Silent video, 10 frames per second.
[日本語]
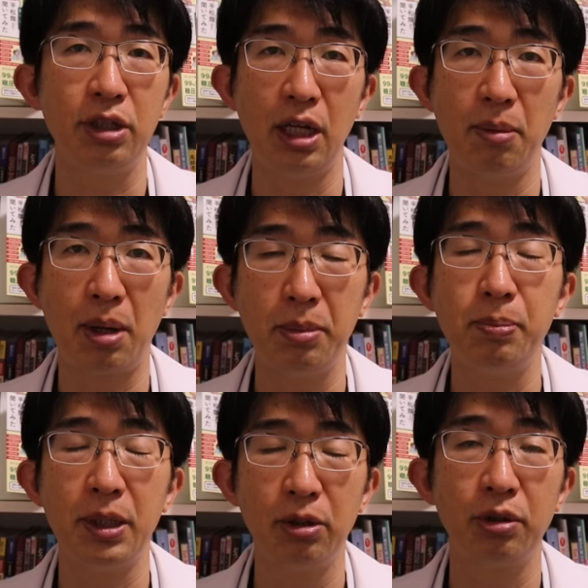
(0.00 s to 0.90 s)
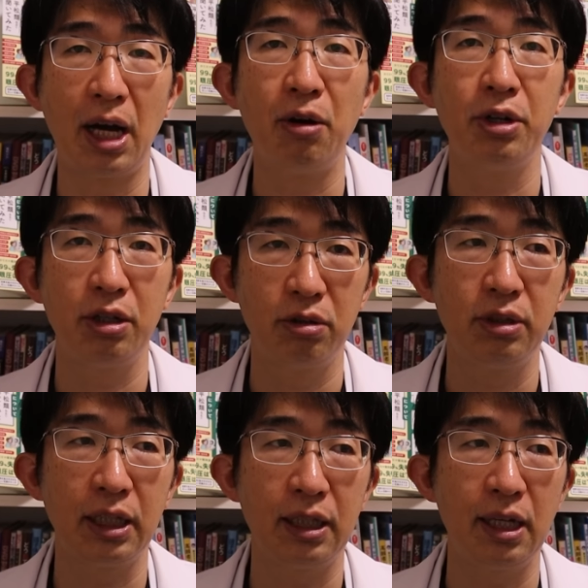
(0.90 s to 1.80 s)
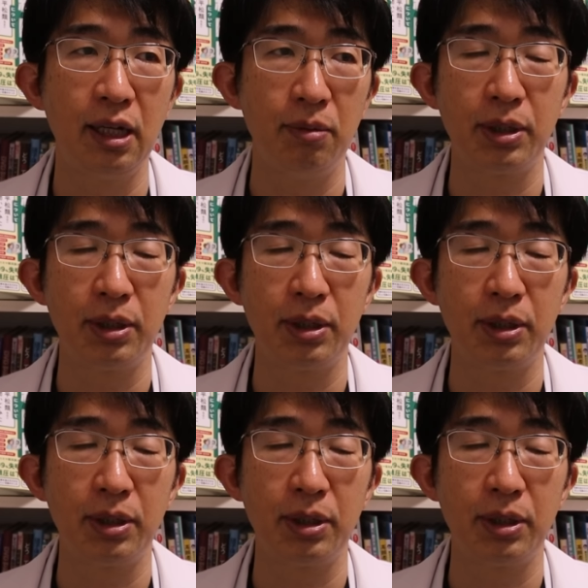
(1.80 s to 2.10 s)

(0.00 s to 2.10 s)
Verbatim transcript: うにレバミピドの煽りを受けて、